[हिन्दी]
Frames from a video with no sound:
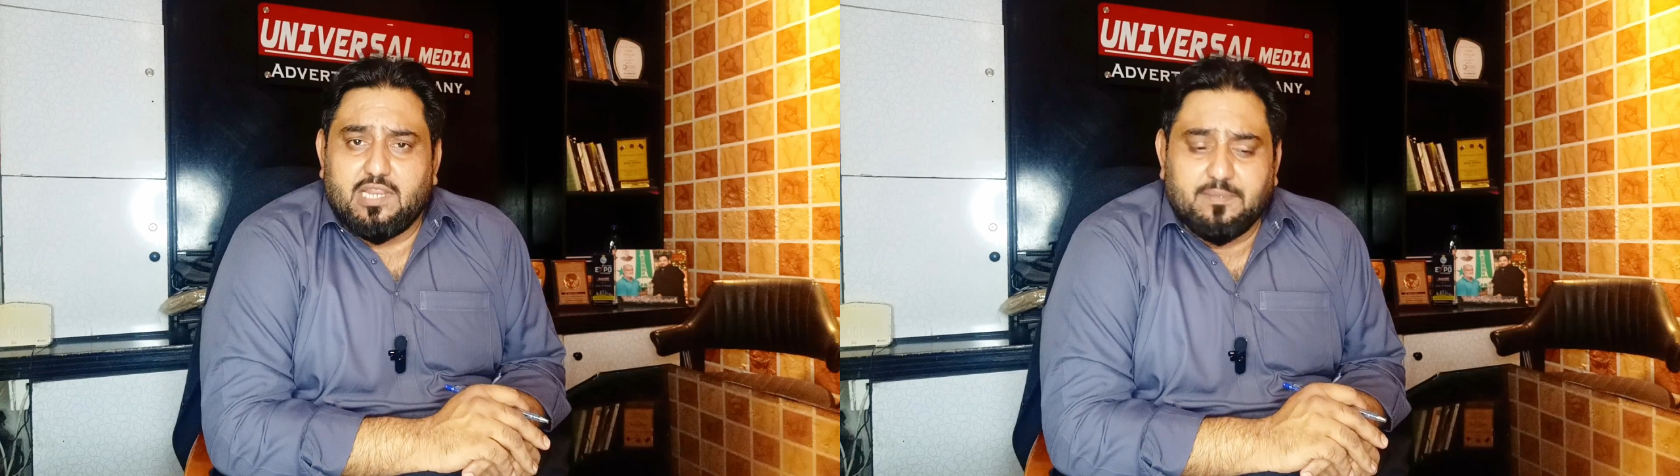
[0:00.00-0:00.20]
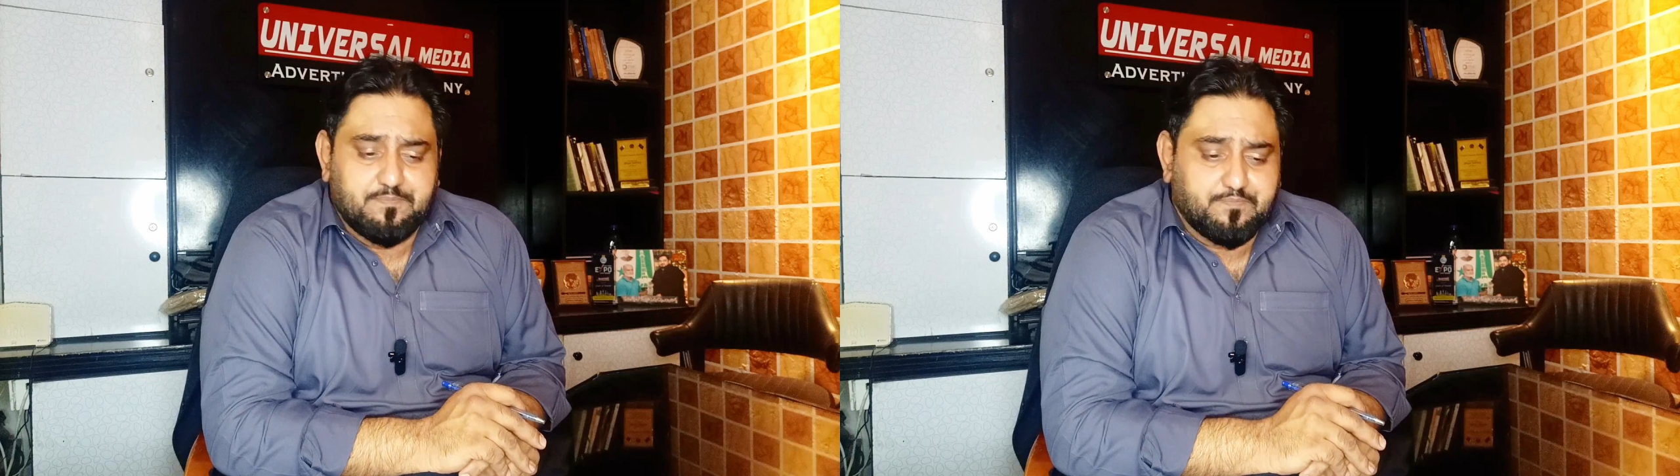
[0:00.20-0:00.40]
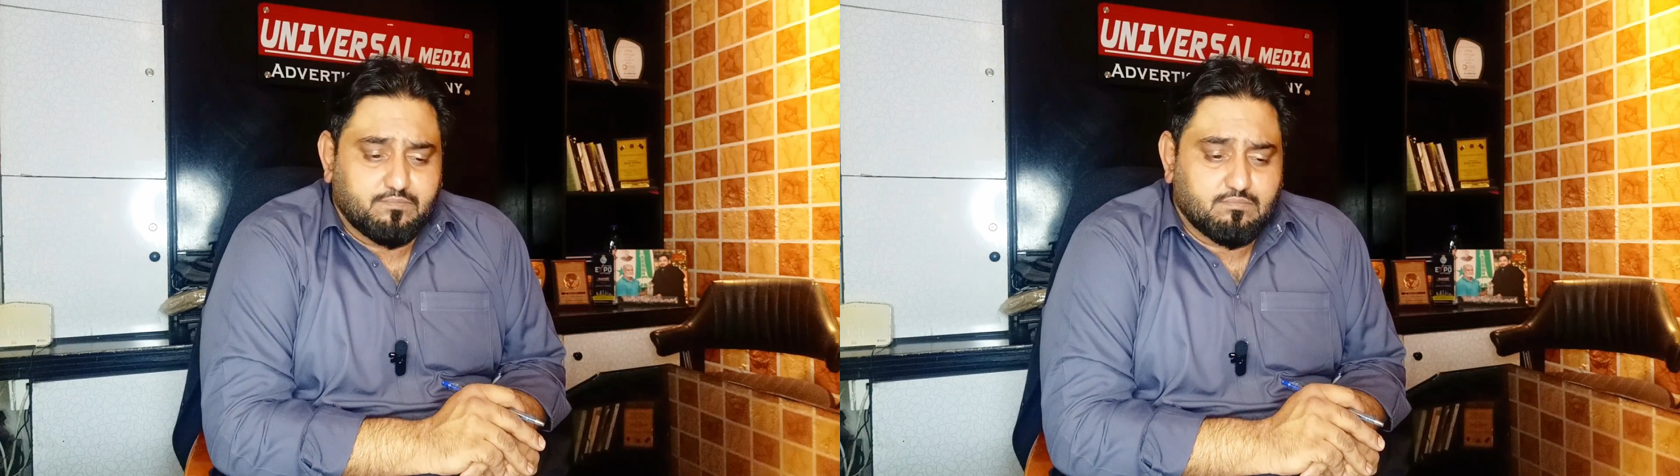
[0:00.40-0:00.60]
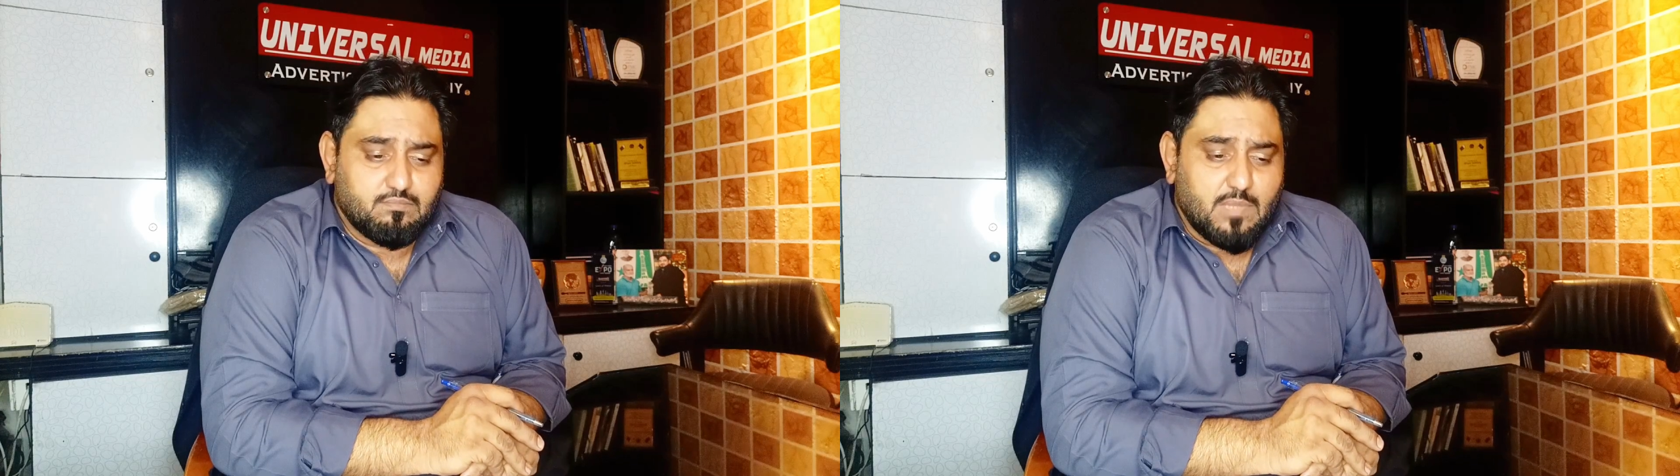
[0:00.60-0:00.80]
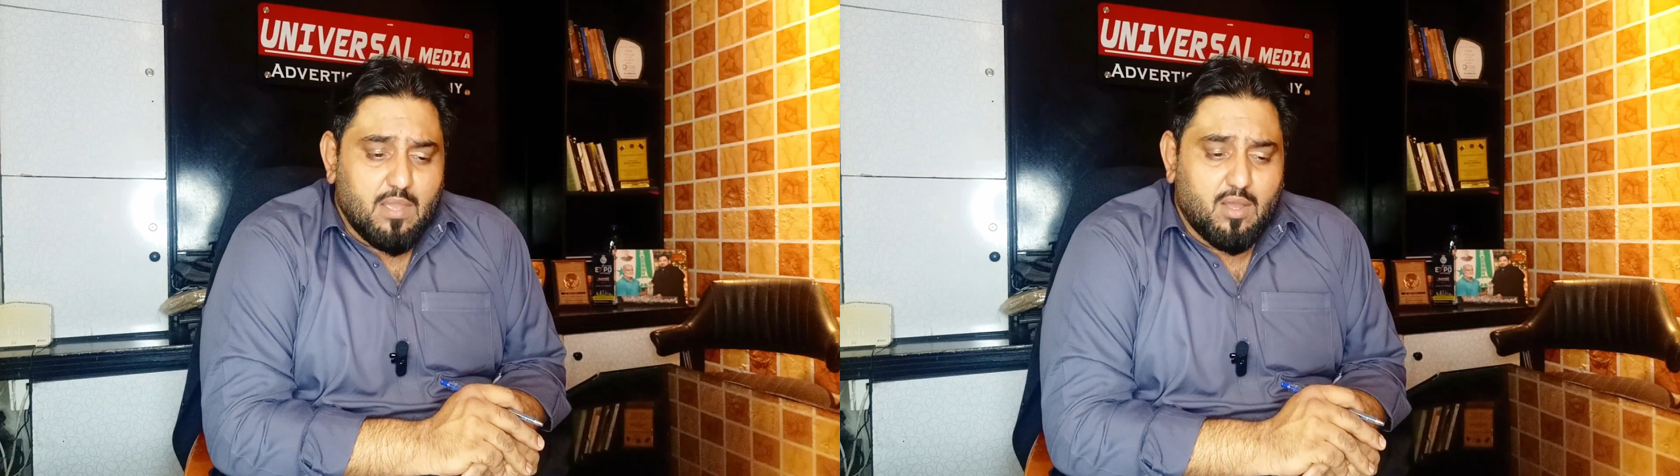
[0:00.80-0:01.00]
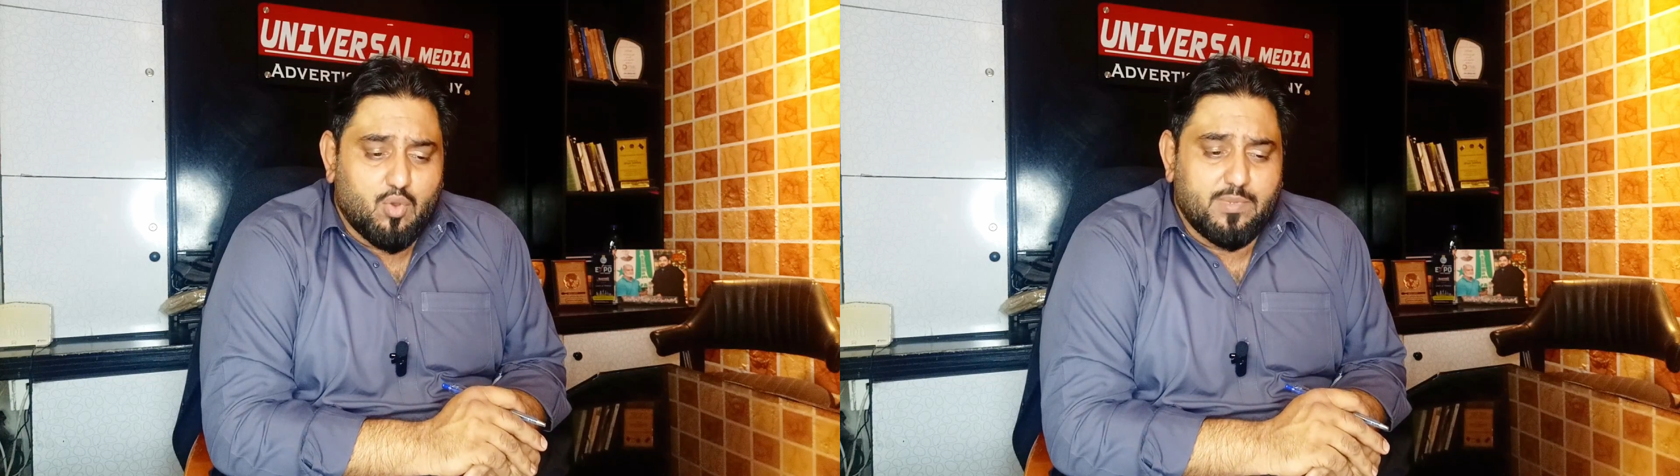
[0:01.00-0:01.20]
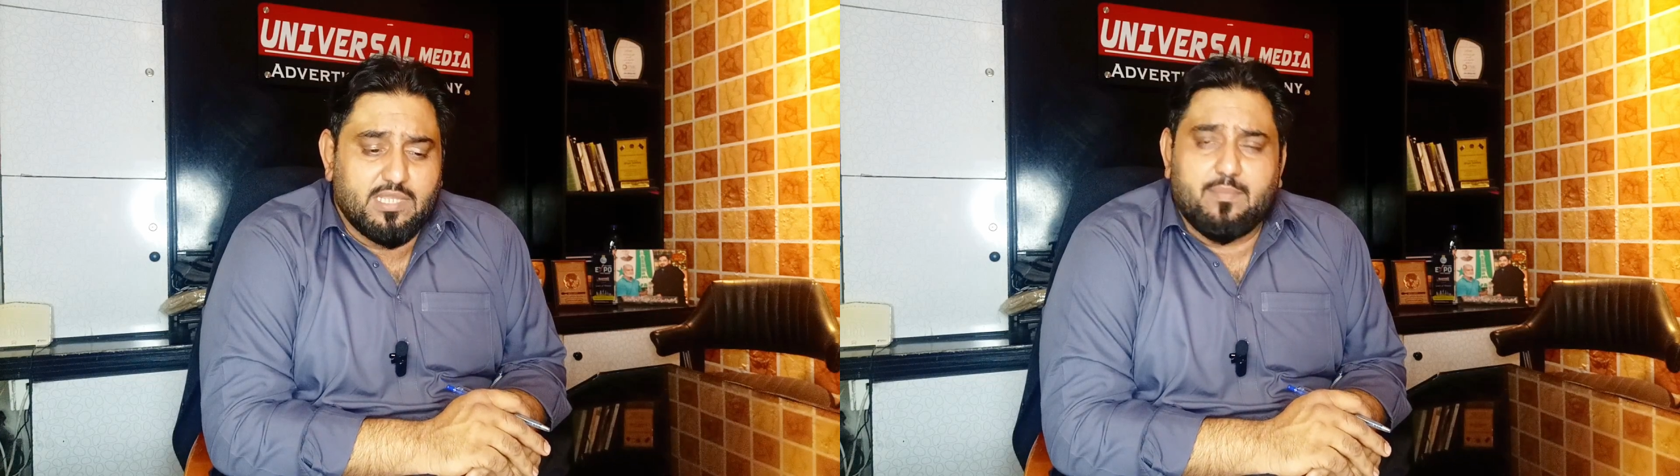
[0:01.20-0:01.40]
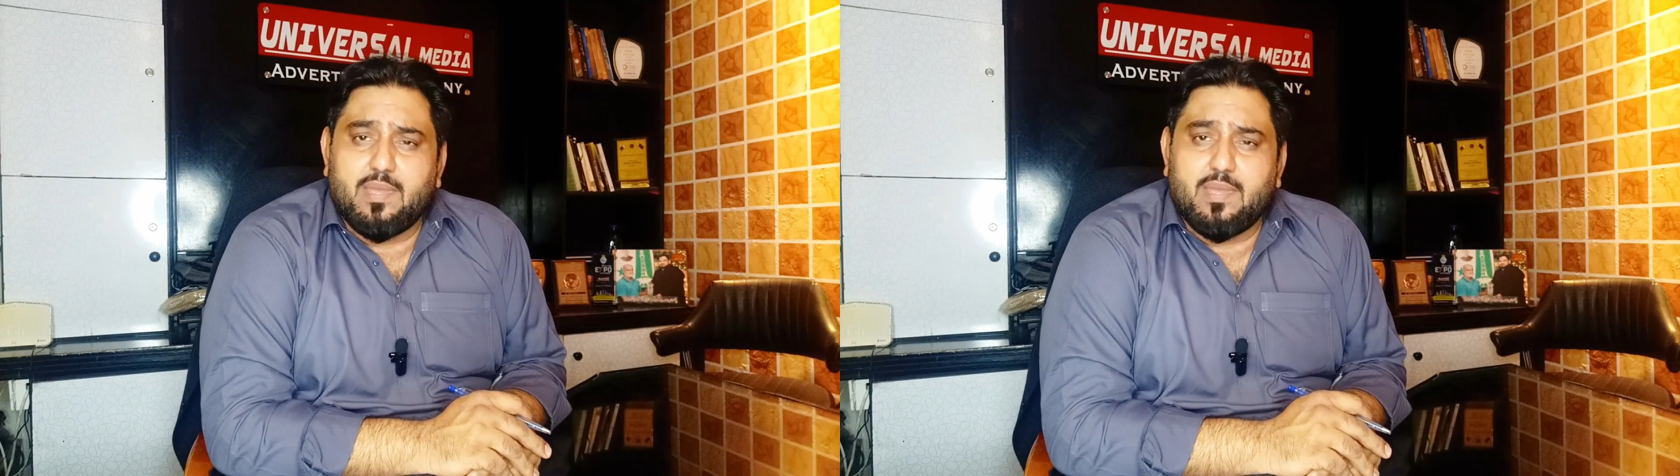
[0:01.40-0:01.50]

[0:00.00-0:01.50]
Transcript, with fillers: तफसीली उम्मीद